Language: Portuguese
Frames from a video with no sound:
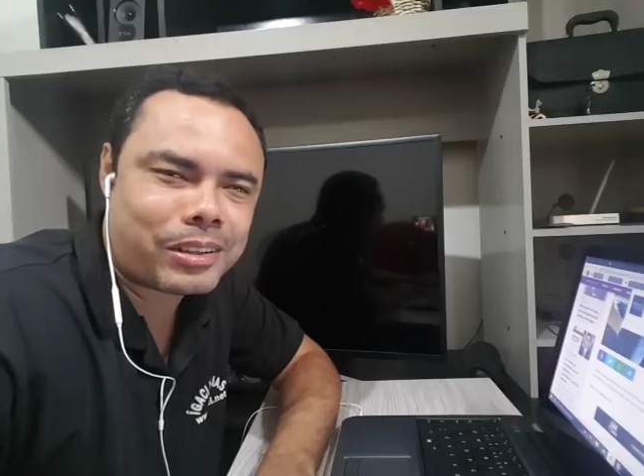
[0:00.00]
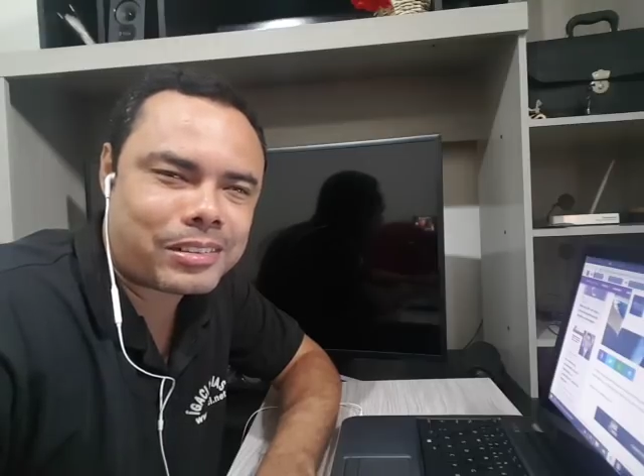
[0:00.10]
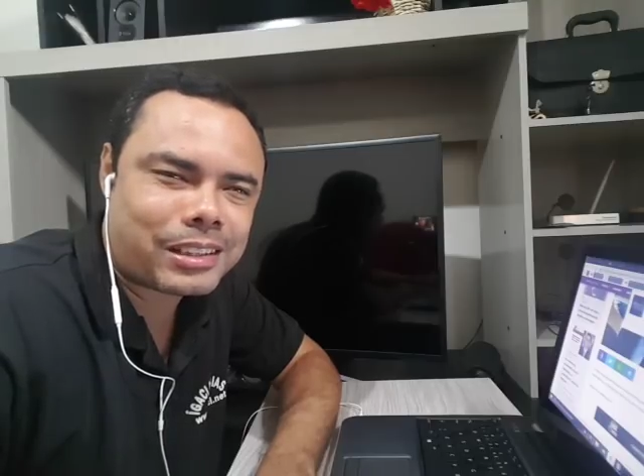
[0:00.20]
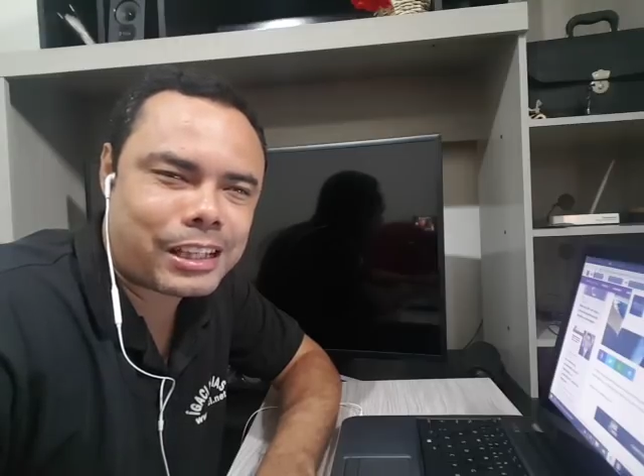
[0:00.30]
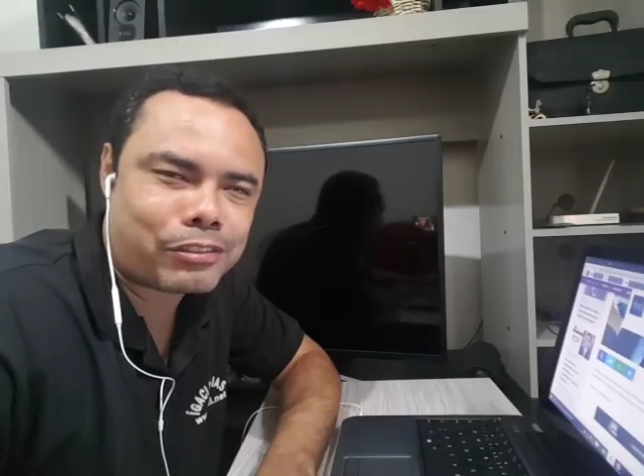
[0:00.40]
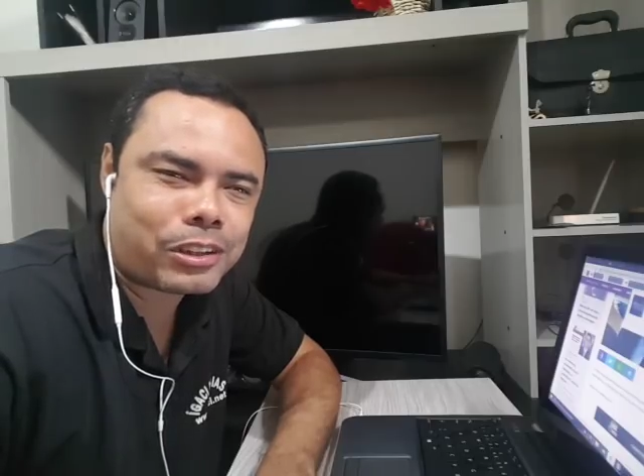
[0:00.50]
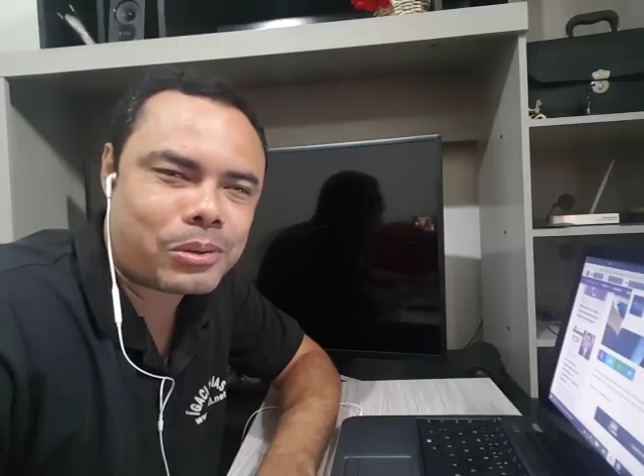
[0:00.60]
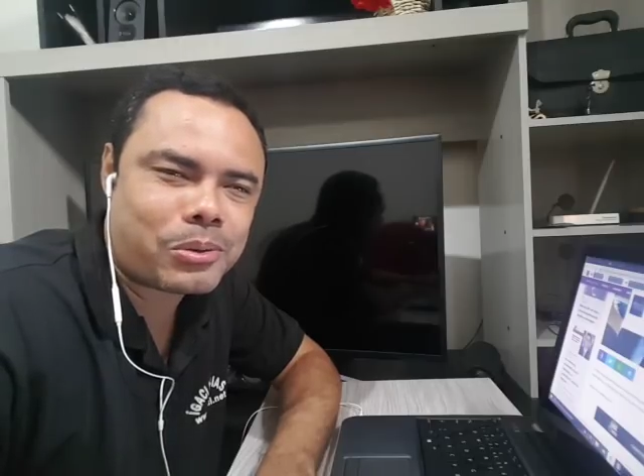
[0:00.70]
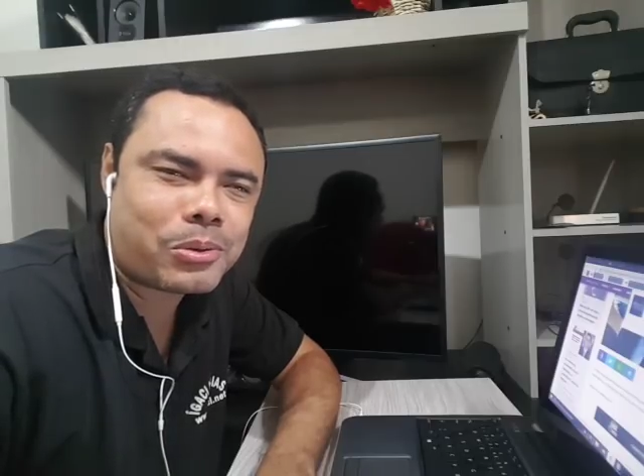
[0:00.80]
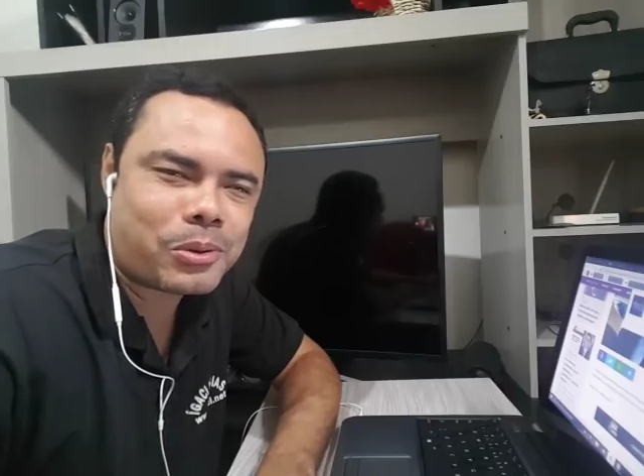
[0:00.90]
do STF que
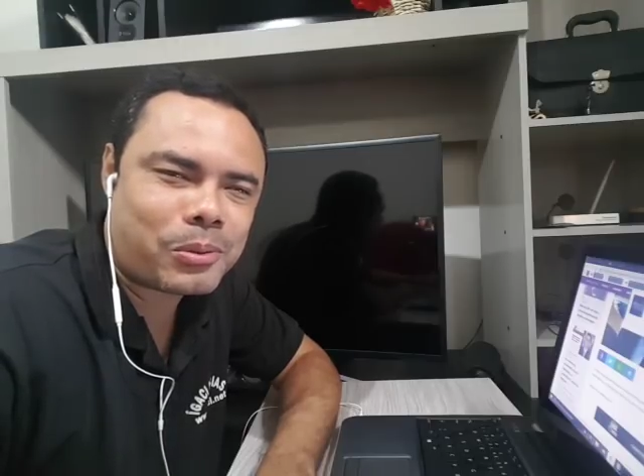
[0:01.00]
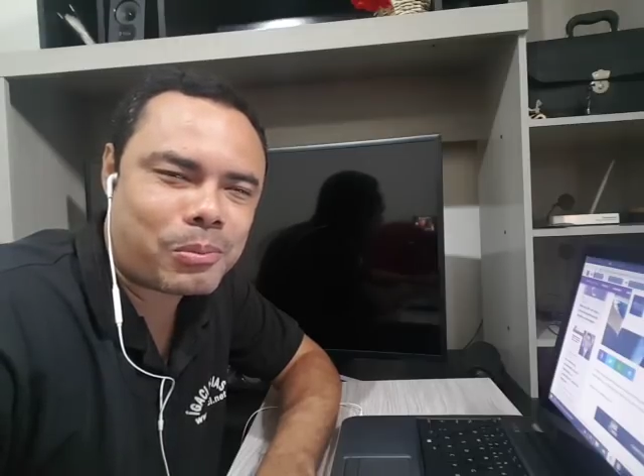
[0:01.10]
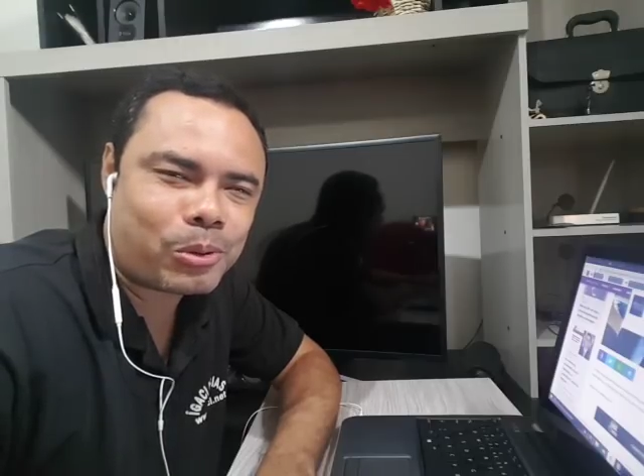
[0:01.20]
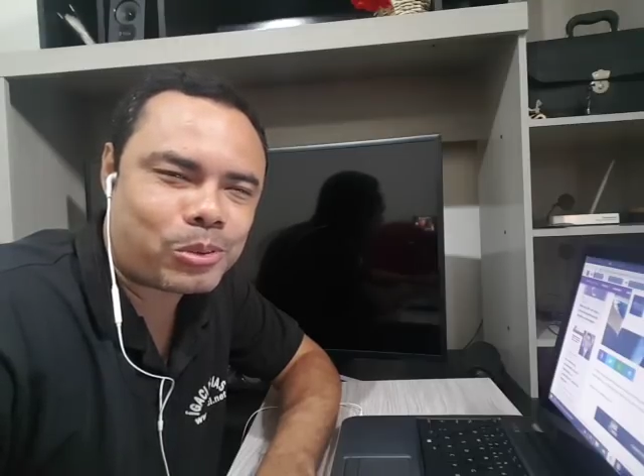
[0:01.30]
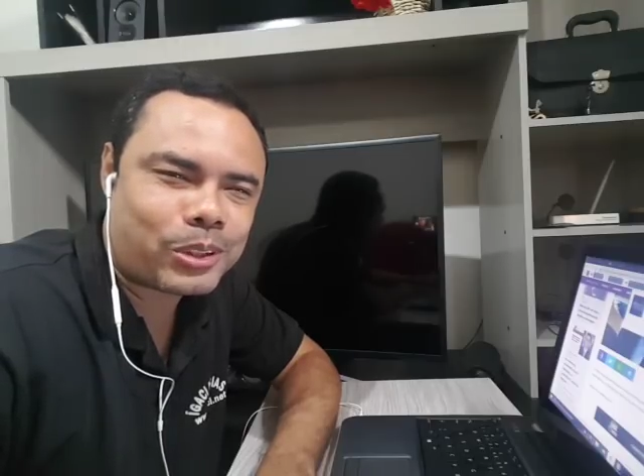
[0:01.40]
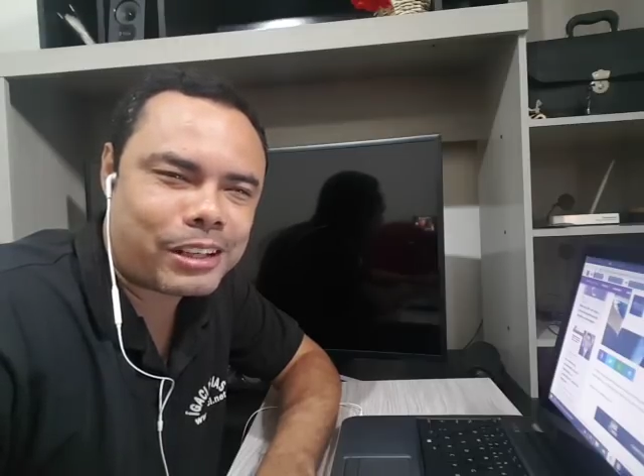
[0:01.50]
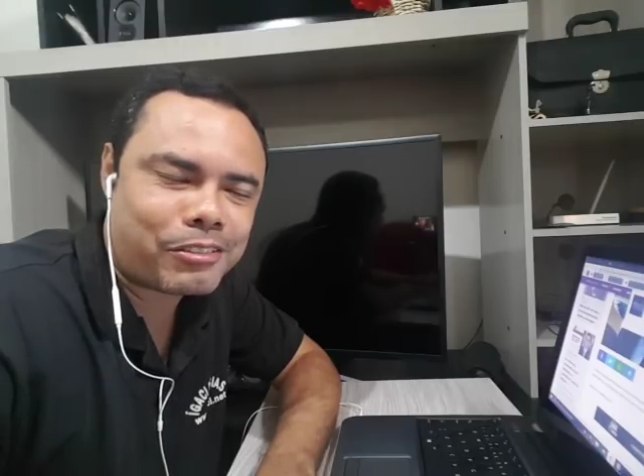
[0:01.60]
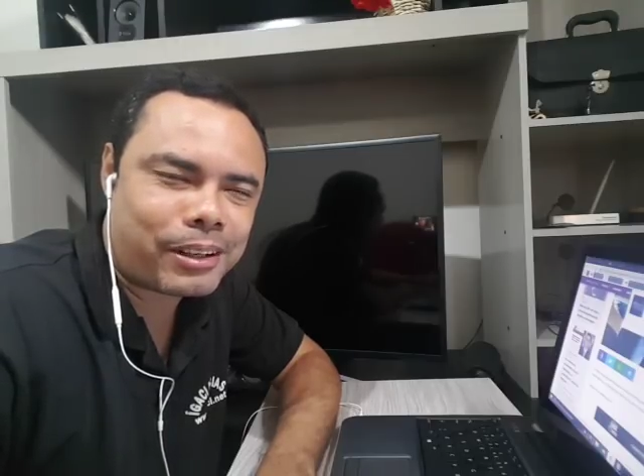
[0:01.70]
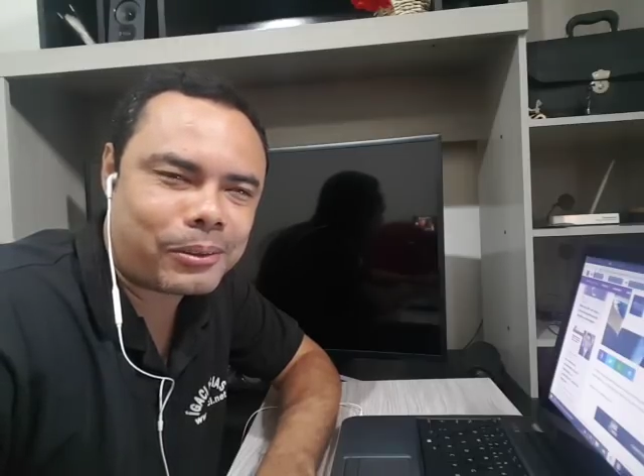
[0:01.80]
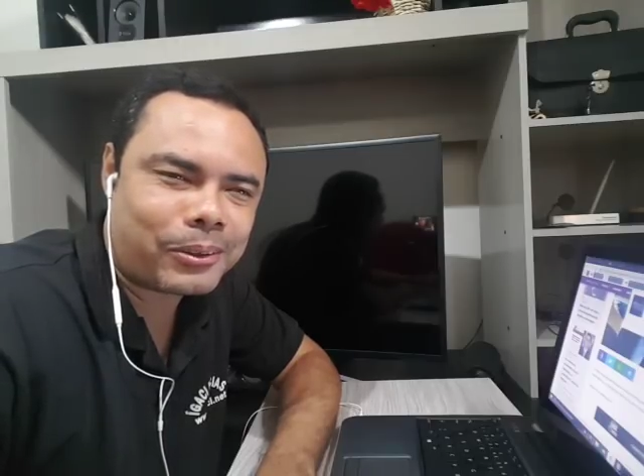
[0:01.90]
o Bolsonaro
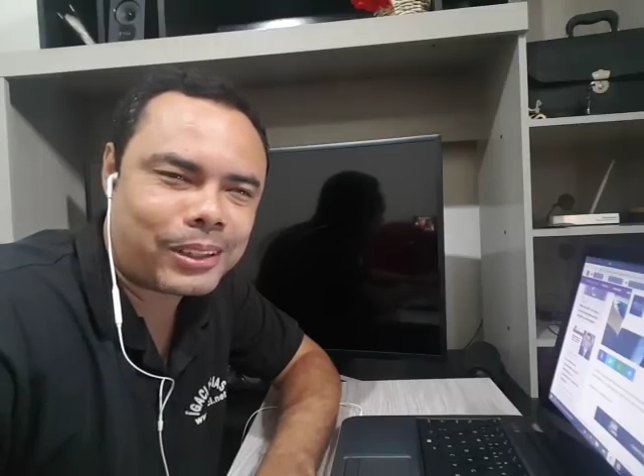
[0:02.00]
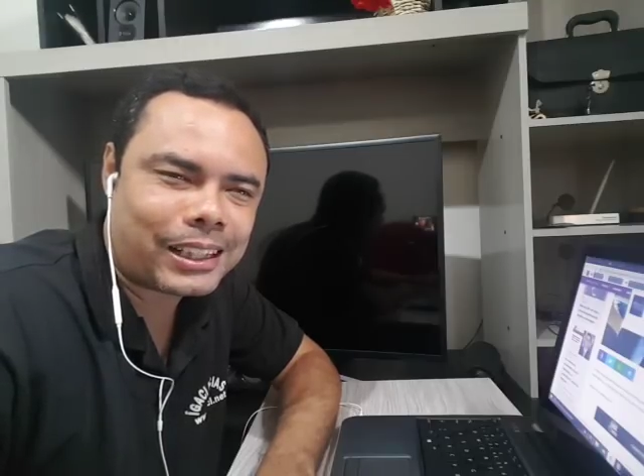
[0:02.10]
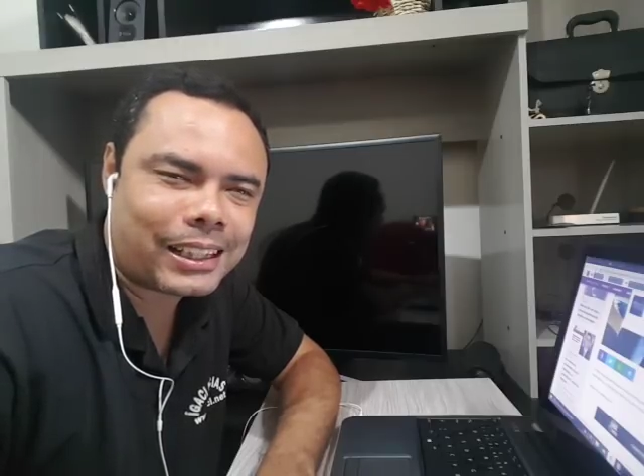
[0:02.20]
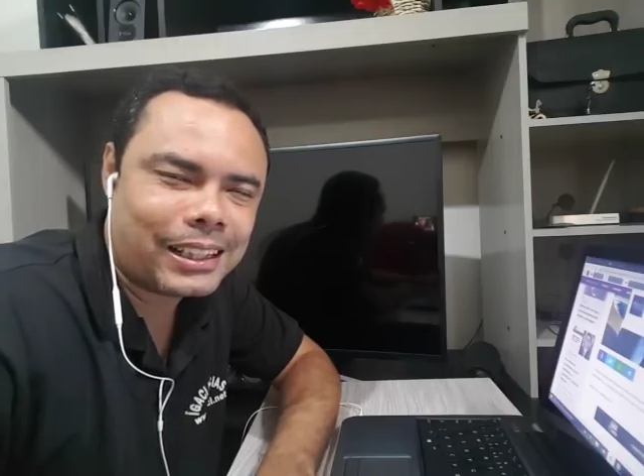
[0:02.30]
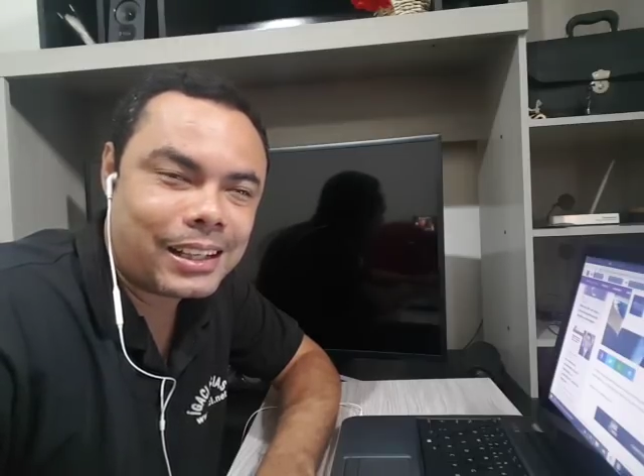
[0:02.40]
falou, né?